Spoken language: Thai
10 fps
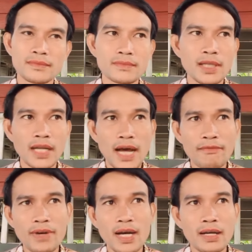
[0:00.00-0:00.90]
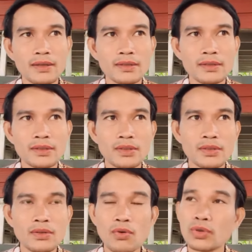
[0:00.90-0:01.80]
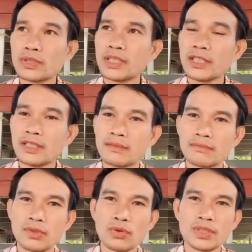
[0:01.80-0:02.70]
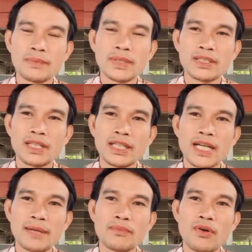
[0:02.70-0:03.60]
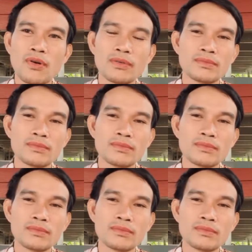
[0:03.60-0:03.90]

แต่ถามว่าคนที่คนที่เป็นเครือญาติมอง